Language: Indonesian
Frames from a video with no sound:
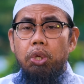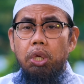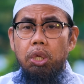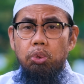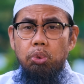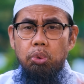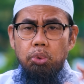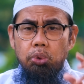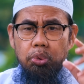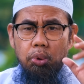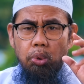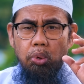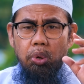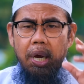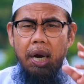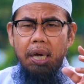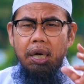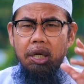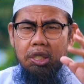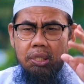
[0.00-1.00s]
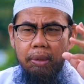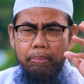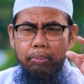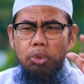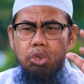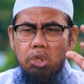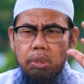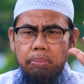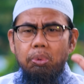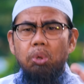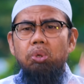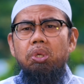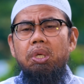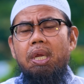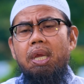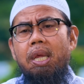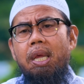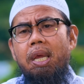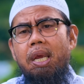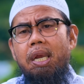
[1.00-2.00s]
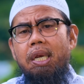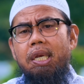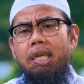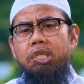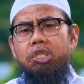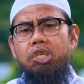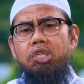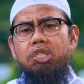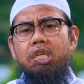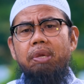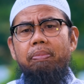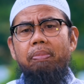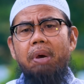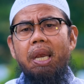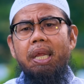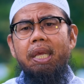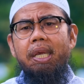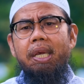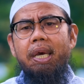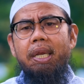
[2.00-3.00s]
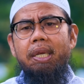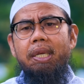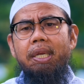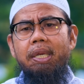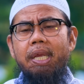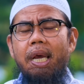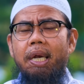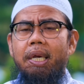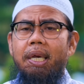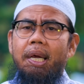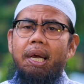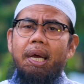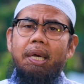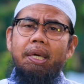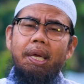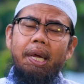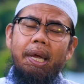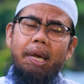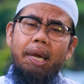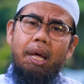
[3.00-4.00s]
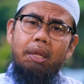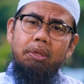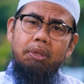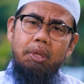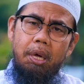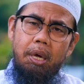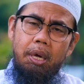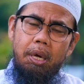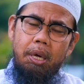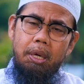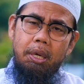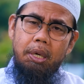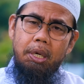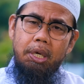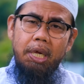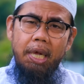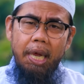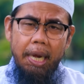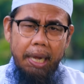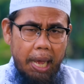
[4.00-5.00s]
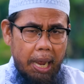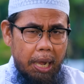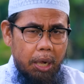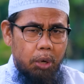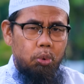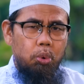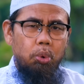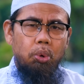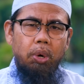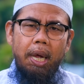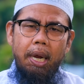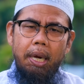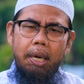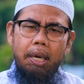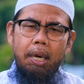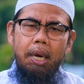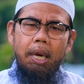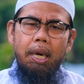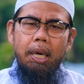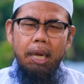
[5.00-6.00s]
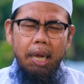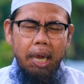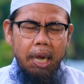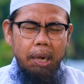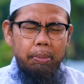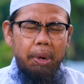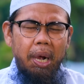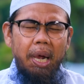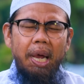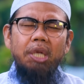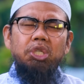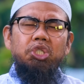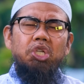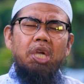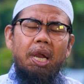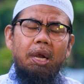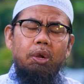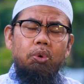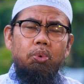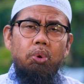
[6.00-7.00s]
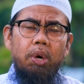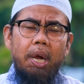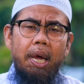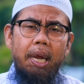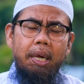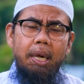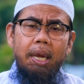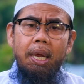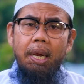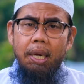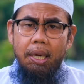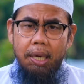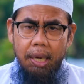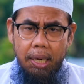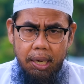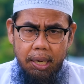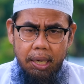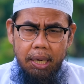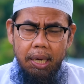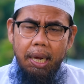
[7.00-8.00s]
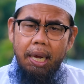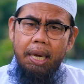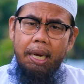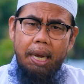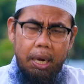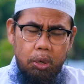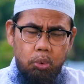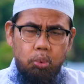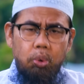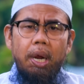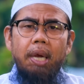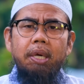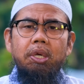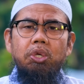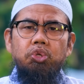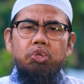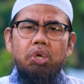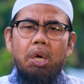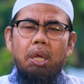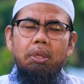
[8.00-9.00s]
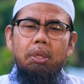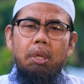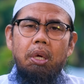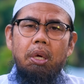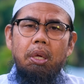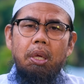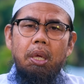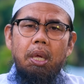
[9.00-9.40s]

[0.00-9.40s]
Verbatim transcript: Dituturkan, disebut-sebut di sisi malaikat yang dekat dengan Allah, dengan Al-Quran, dengan mengkaji Al-Quran, dekat dengan Al-Quran insyaAllah.